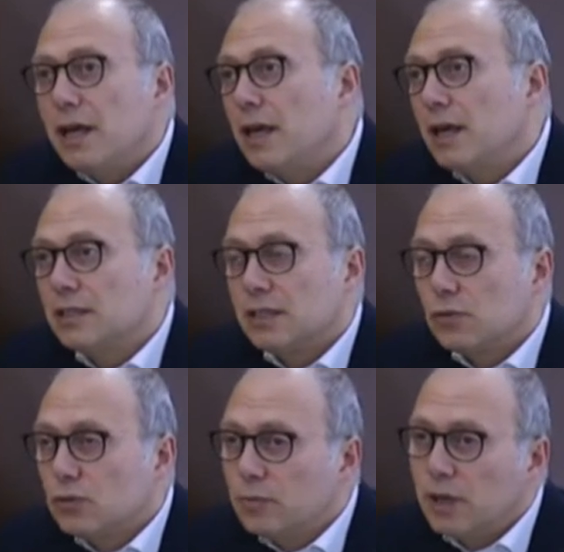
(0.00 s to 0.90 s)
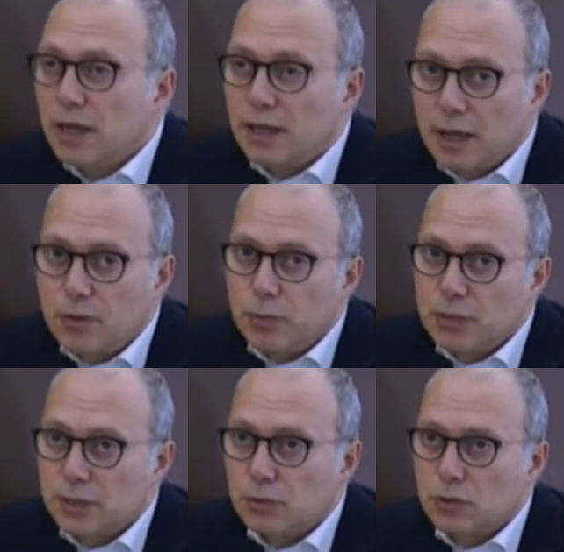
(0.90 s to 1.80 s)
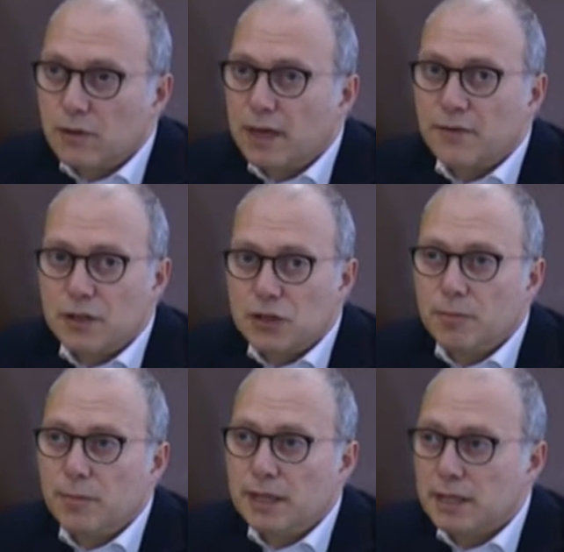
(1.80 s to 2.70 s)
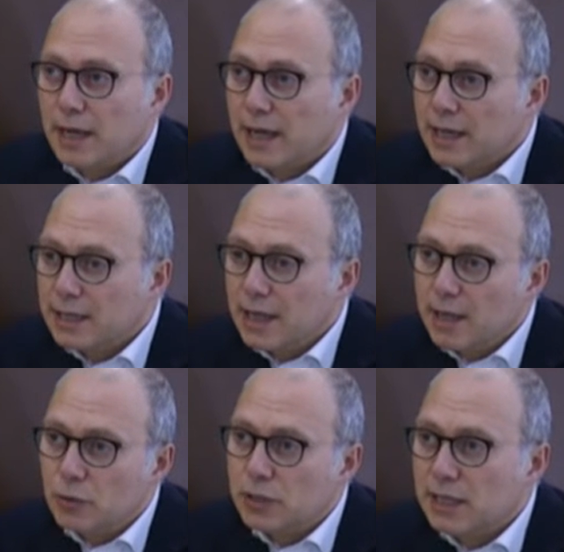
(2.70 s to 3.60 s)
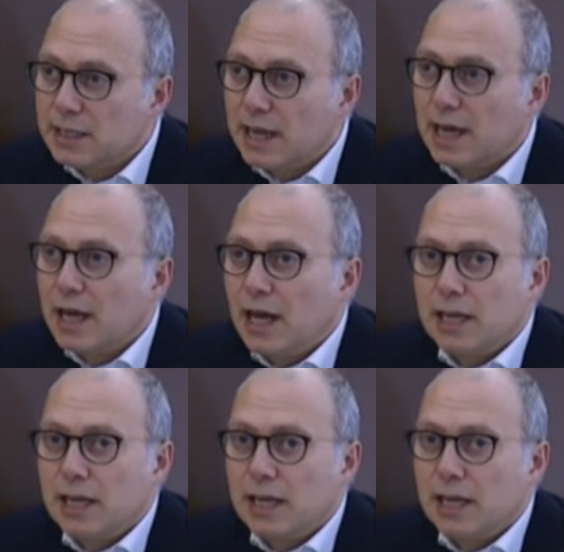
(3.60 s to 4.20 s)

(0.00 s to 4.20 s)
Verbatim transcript: e secondo me ecco, possiamo trovare facilmente anche delle modalità